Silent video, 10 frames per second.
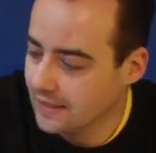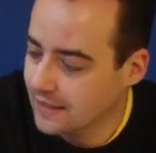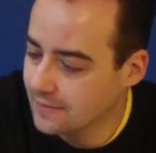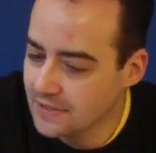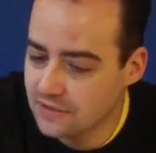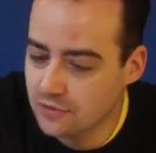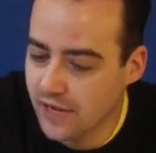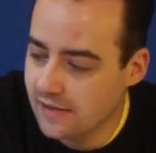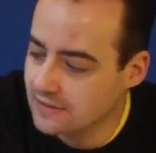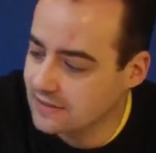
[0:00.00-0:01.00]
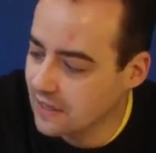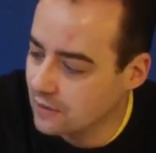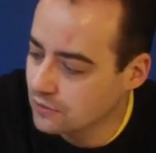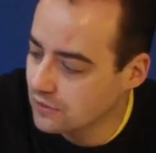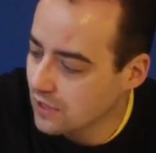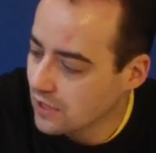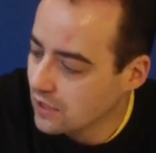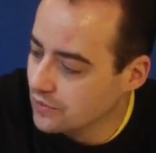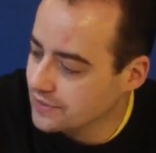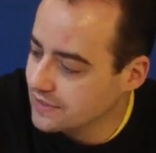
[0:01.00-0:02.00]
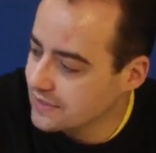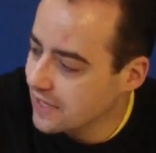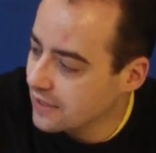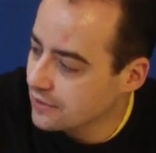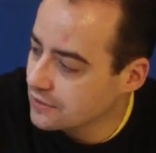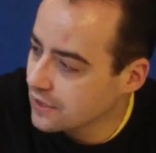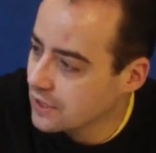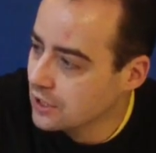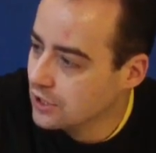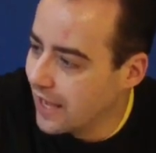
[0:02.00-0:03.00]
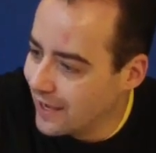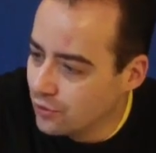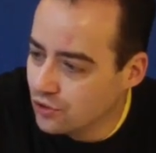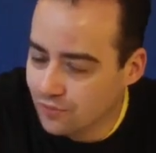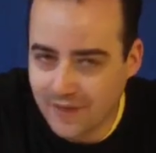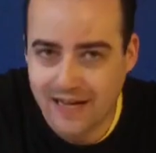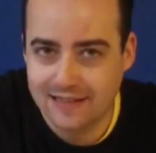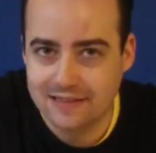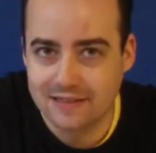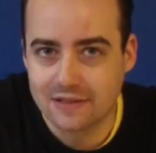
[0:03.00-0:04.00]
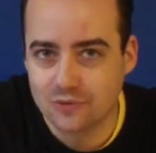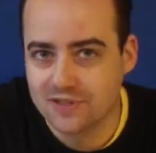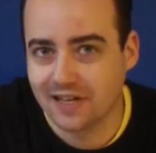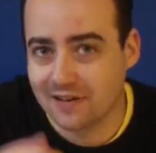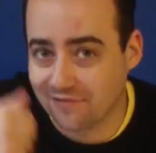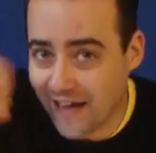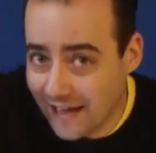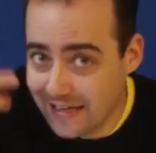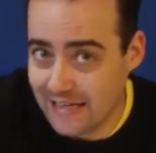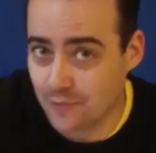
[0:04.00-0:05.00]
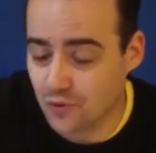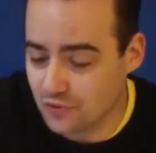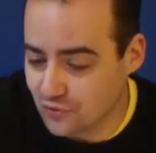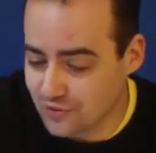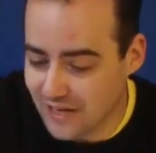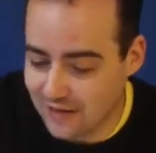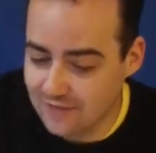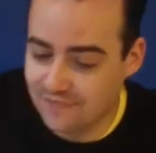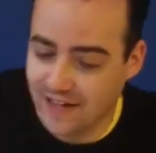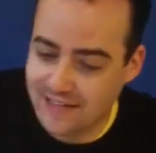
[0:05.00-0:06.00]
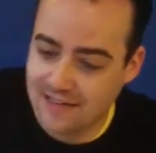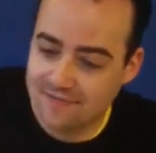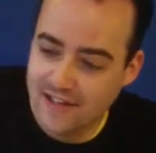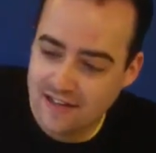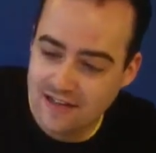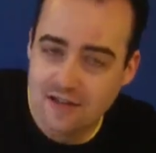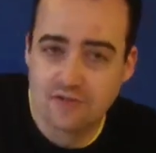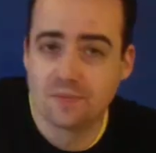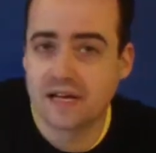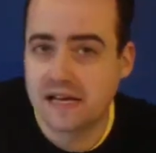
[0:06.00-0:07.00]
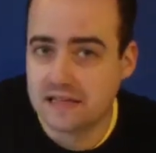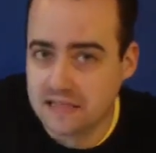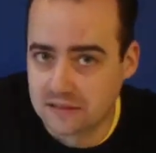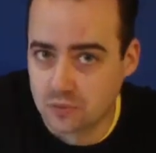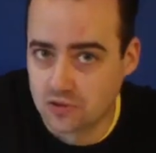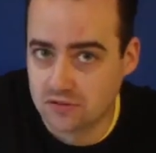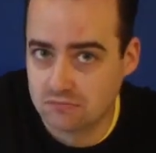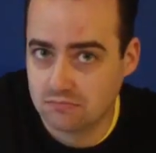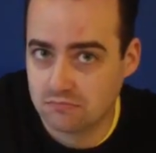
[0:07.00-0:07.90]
Die haben nicht so einen geilen Sound und sind dadurch automatisch in unserer Wahrnehmung so einen Tacken weiter weg vom Realismus.